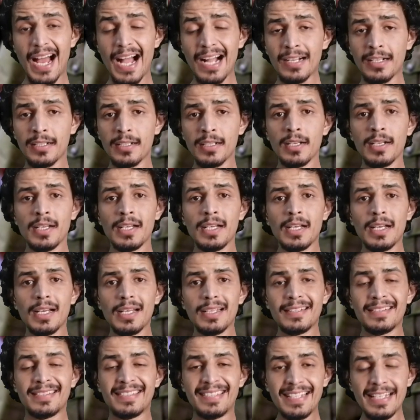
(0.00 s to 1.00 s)
इराक़
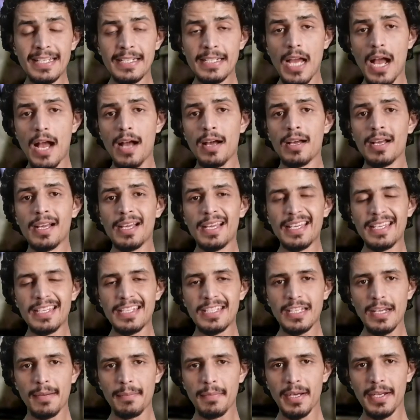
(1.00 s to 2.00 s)
सीरिया
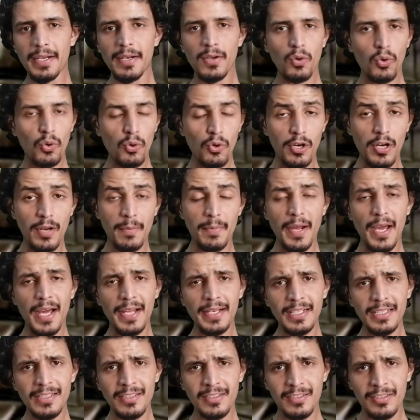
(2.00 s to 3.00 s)
यमन और
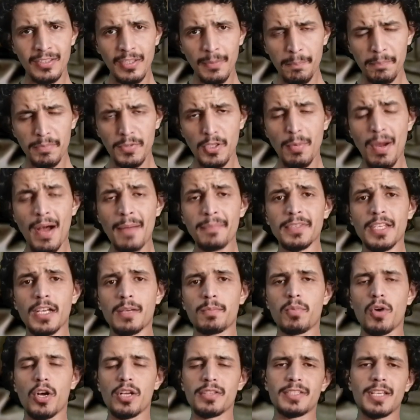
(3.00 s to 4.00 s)
लबनान इन सब तमाम
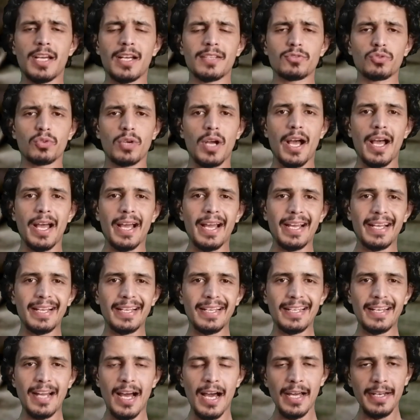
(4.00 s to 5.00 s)
तक पहुंचा चुका है
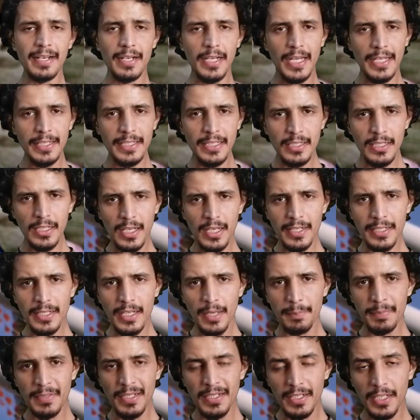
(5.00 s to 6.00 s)
ईरान
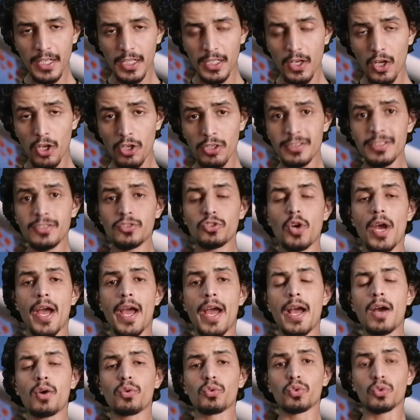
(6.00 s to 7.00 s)
यानी अपनी टेक्नोलॉजी जो
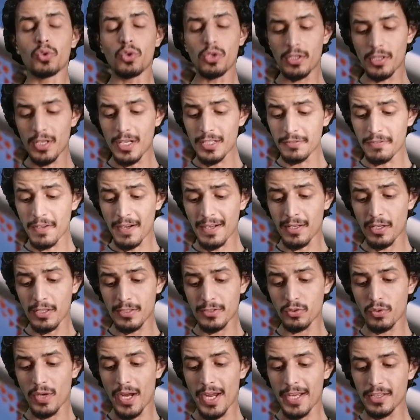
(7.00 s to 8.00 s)
है उसको ट्रांसफ़र कर
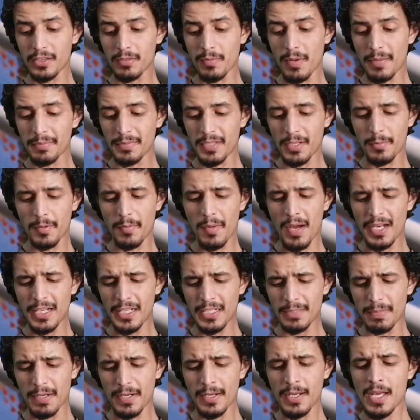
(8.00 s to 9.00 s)
चुका है इन तमाम तर
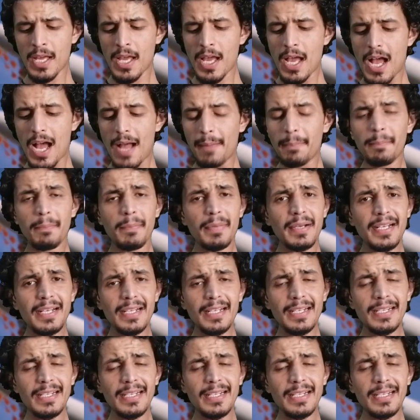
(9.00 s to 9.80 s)
ममालिक पर अब